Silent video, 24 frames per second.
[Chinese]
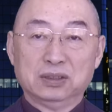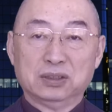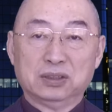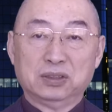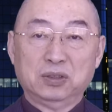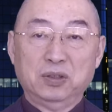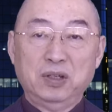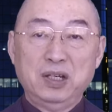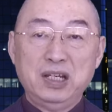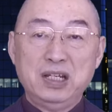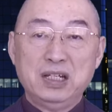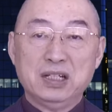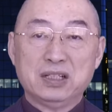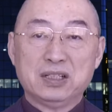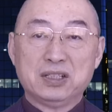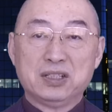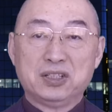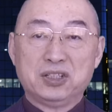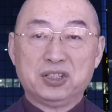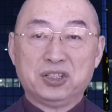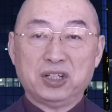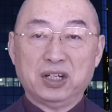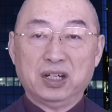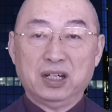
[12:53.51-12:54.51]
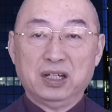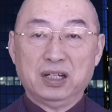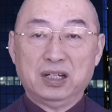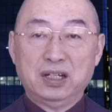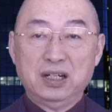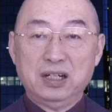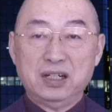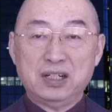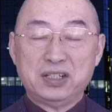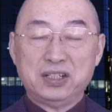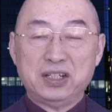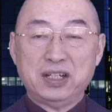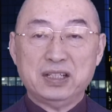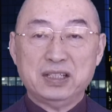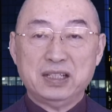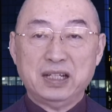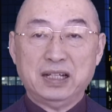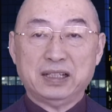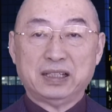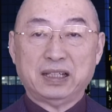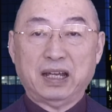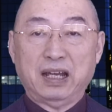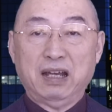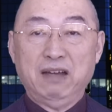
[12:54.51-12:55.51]
所以整个现
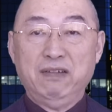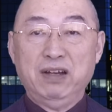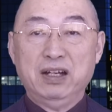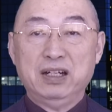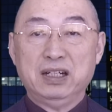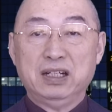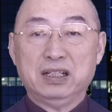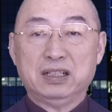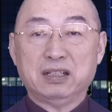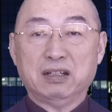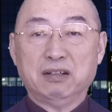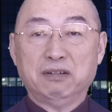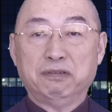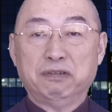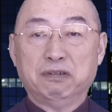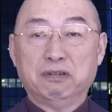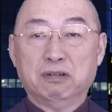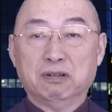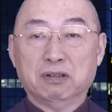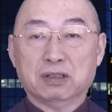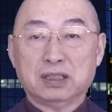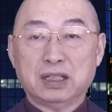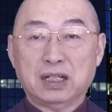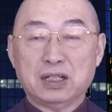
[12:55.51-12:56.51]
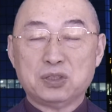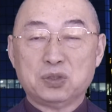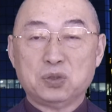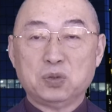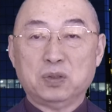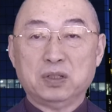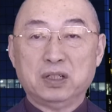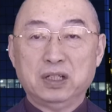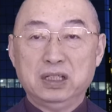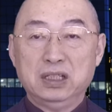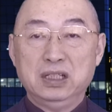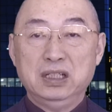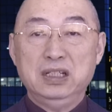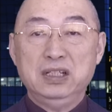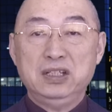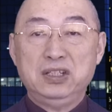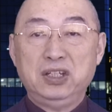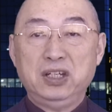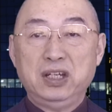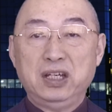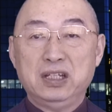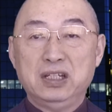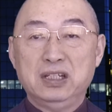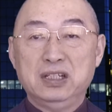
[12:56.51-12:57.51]
在台湾这政府，他做的一
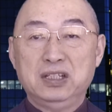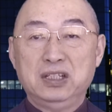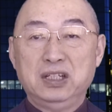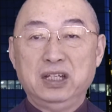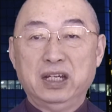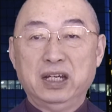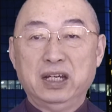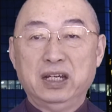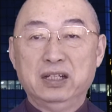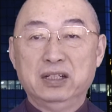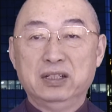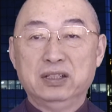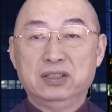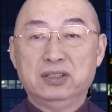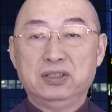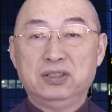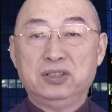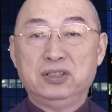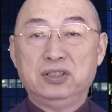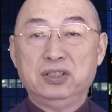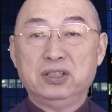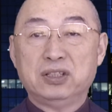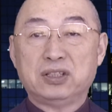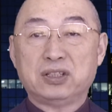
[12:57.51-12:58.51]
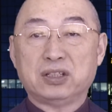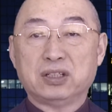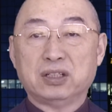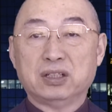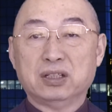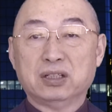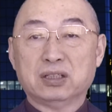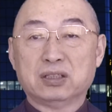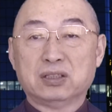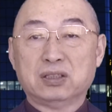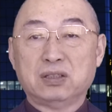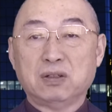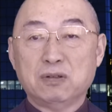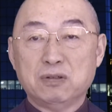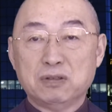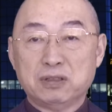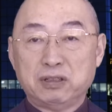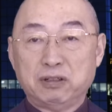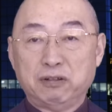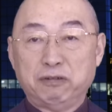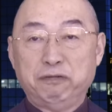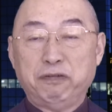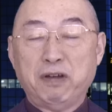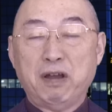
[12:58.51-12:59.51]
切一切其实都
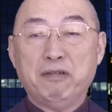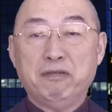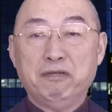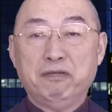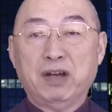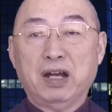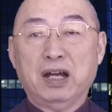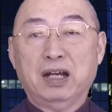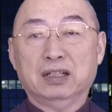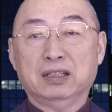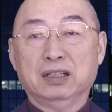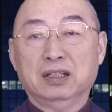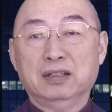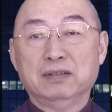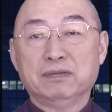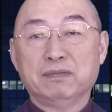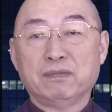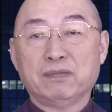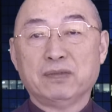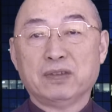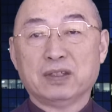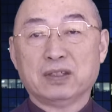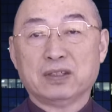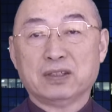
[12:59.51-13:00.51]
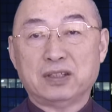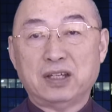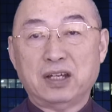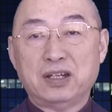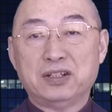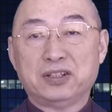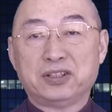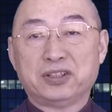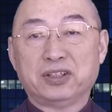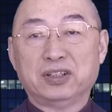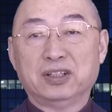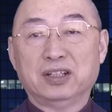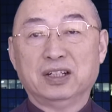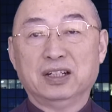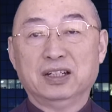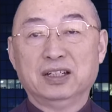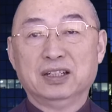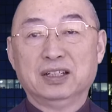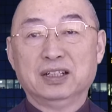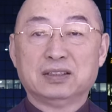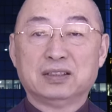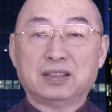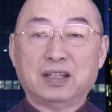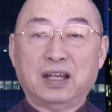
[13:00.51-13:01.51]
是犯法的。但是呢，
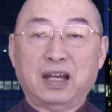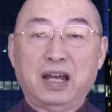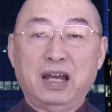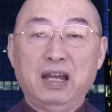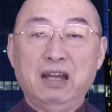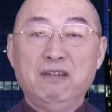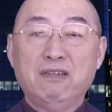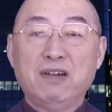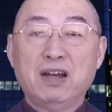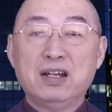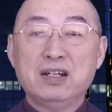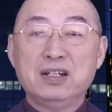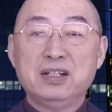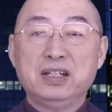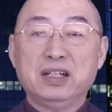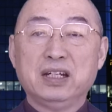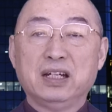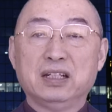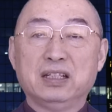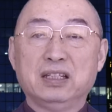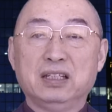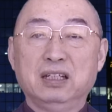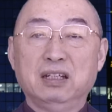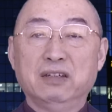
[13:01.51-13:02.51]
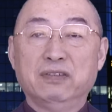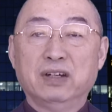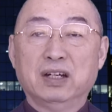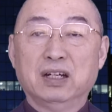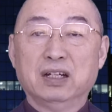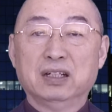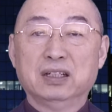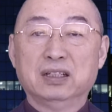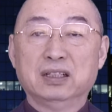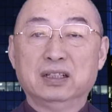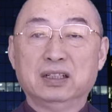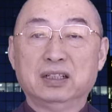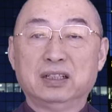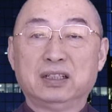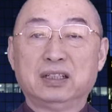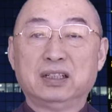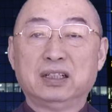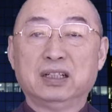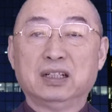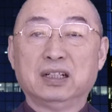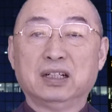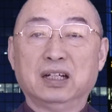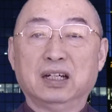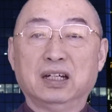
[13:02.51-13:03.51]
台湾这个地方
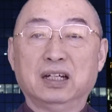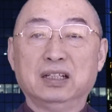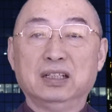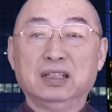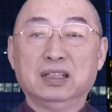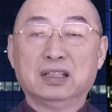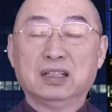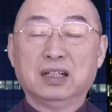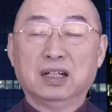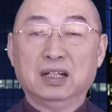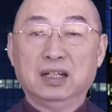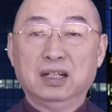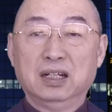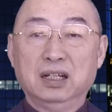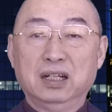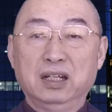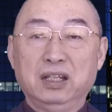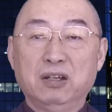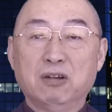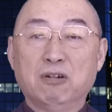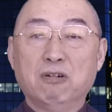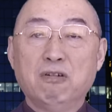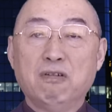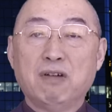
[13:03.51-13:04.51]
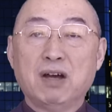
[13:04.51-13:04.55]
是个一个流